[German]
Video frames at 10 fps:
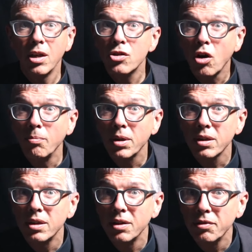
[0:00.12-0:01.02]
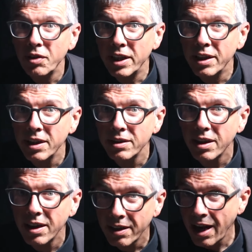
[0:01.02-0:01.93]
Sommerferien
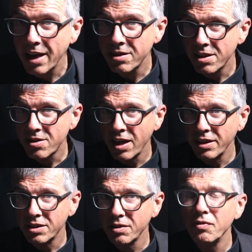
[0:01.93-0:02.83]
Reisezeit.